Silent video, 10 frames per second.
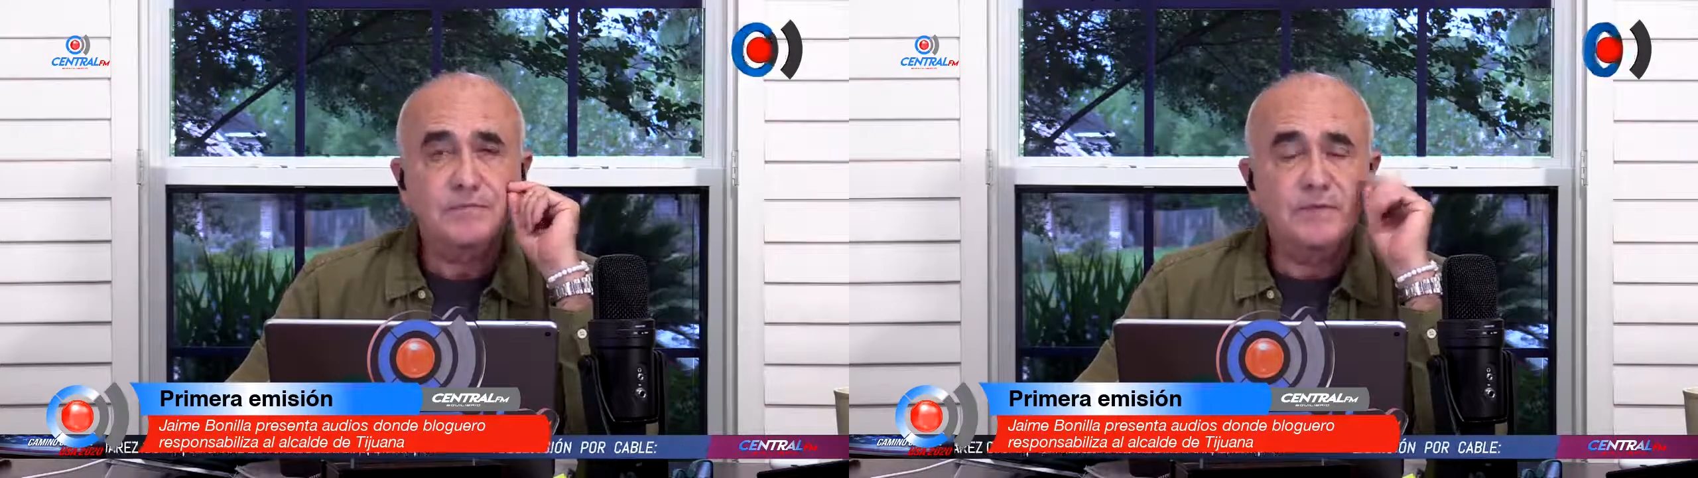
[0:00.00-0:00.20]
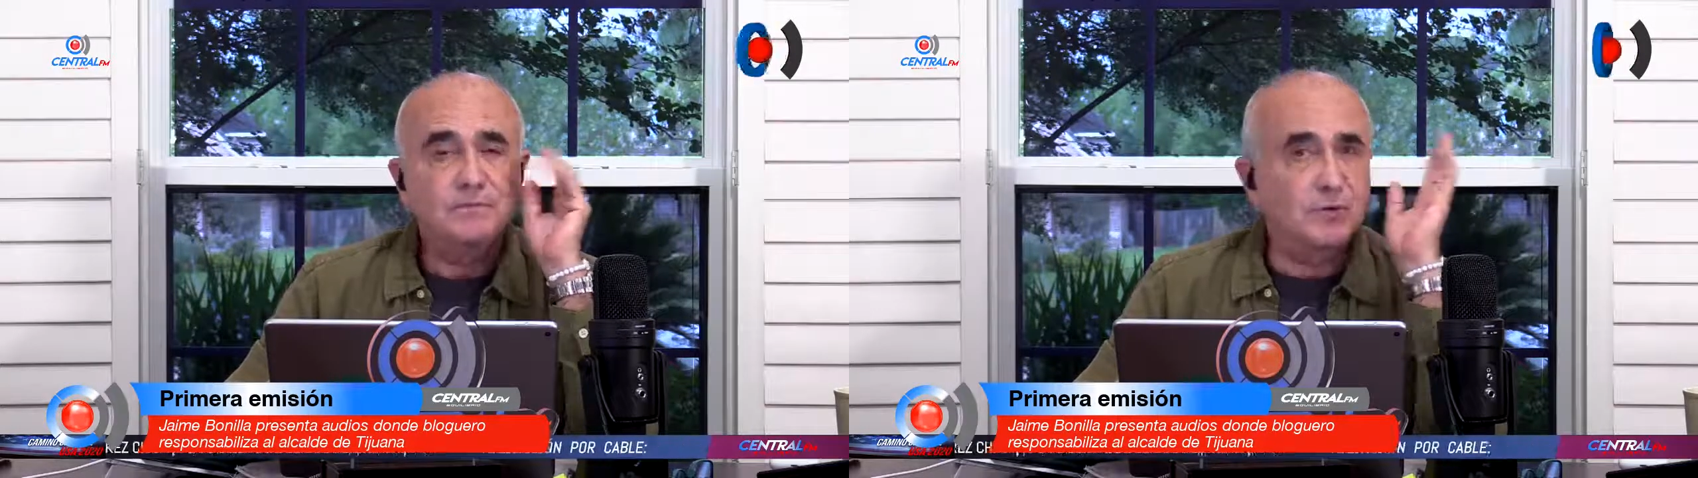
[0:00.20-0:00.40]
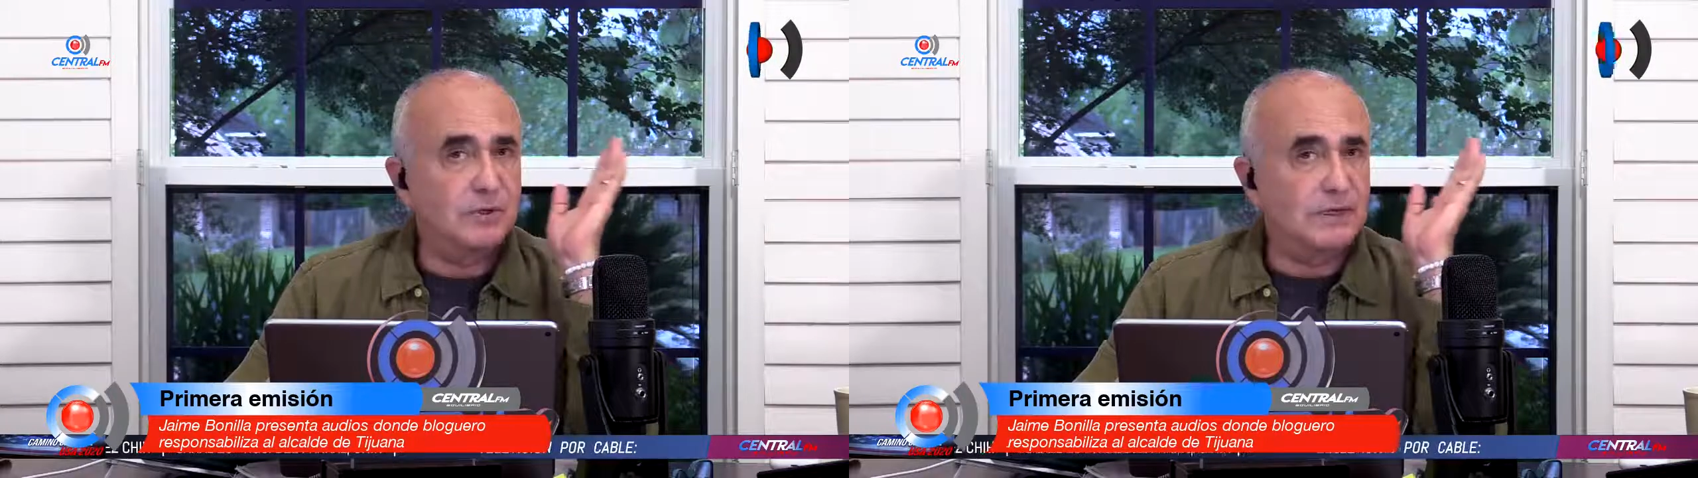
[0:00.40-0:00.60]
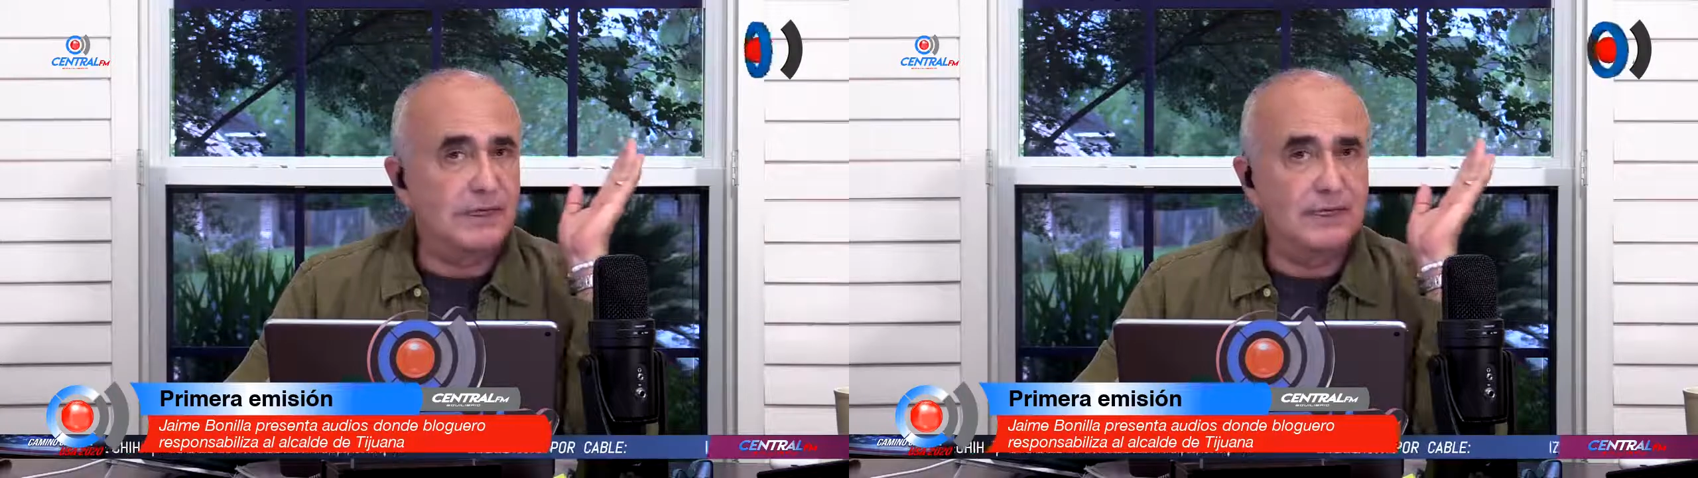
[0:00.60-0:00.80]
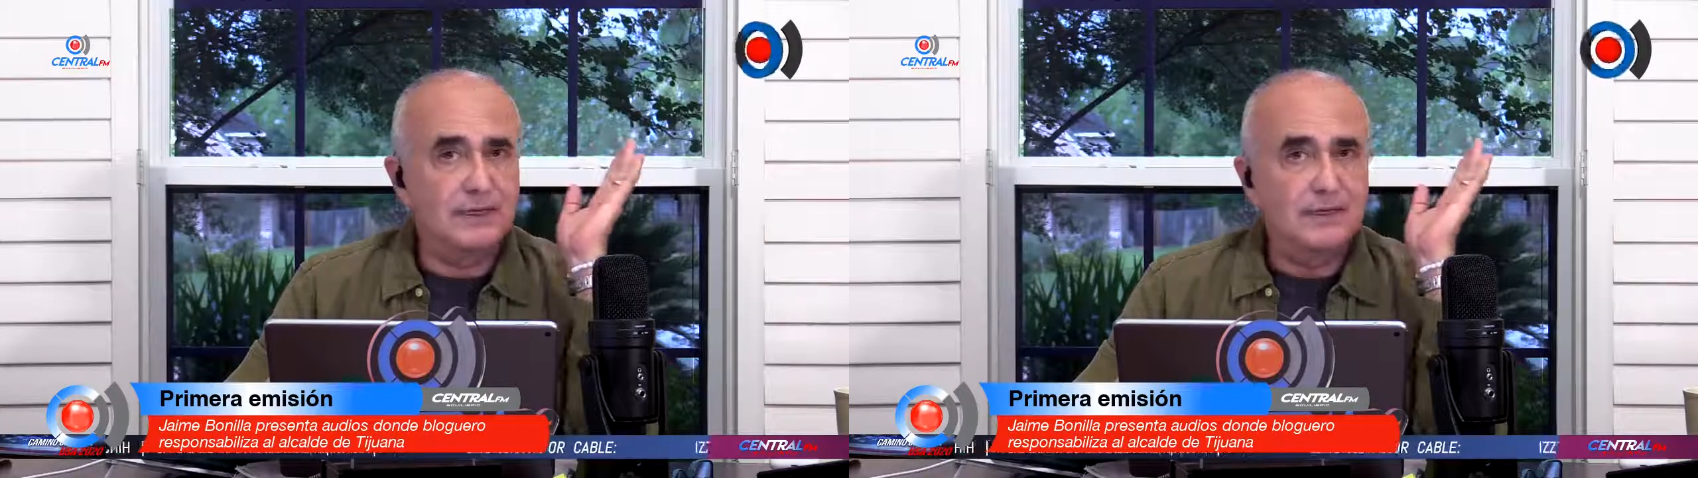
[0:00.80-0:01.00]

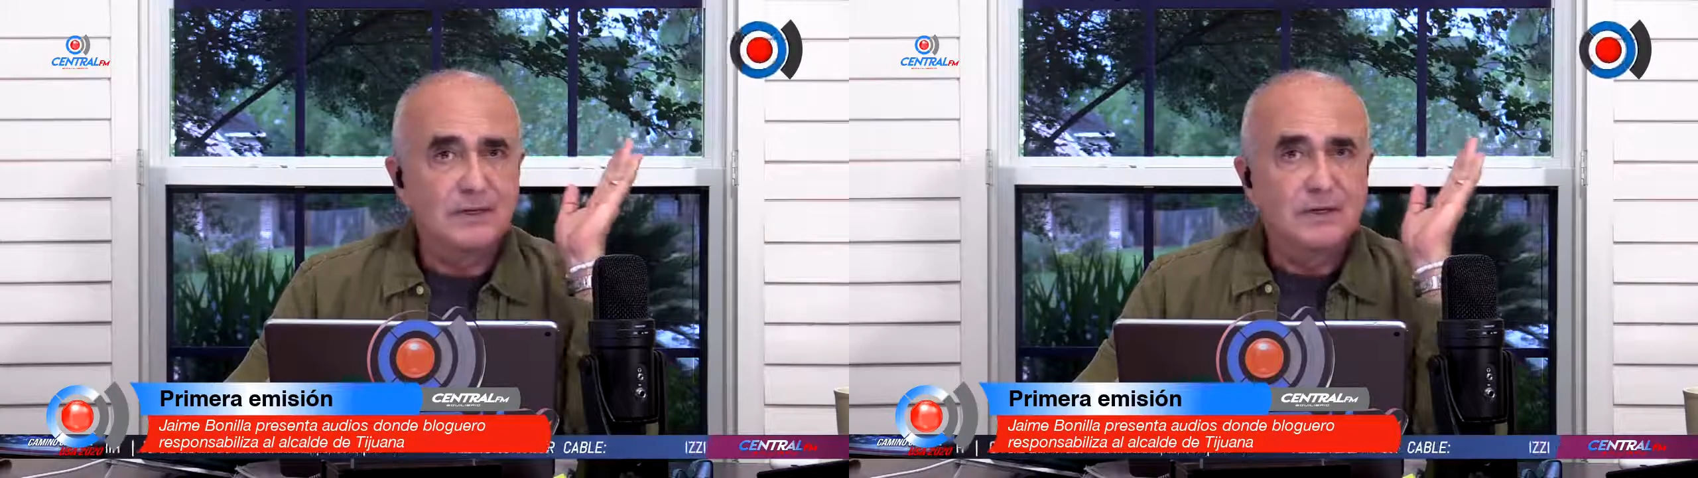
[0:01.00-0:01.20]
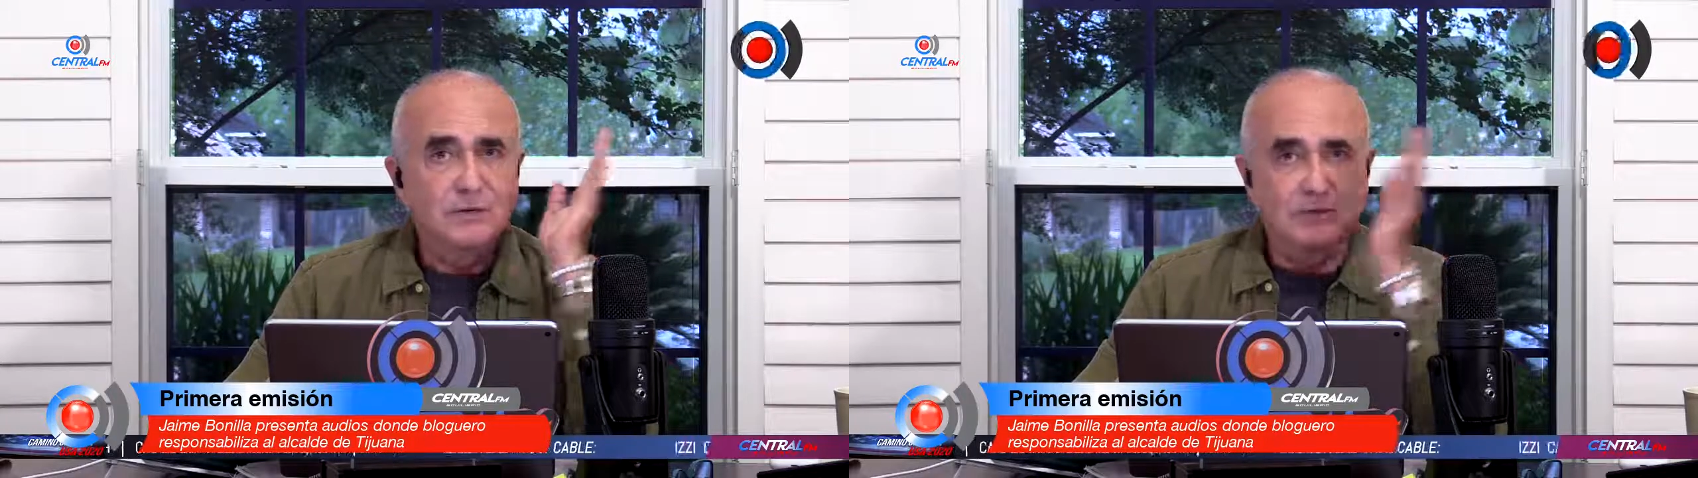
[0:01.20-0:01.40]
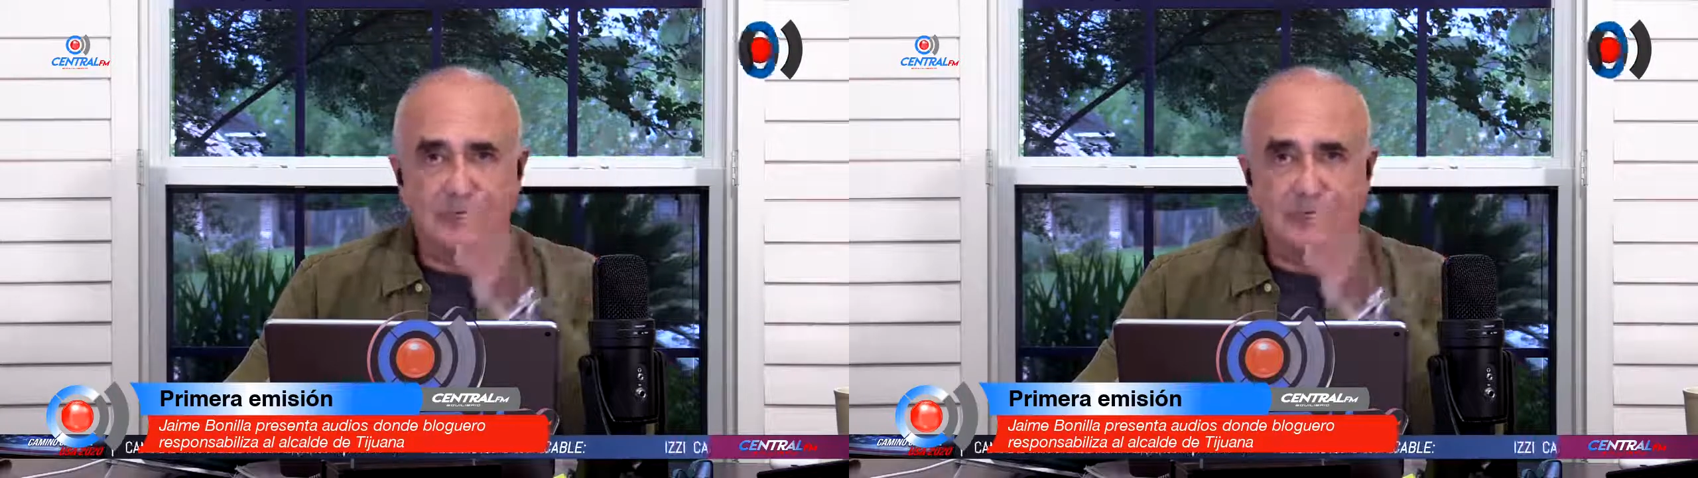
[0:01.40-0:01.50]
porque lo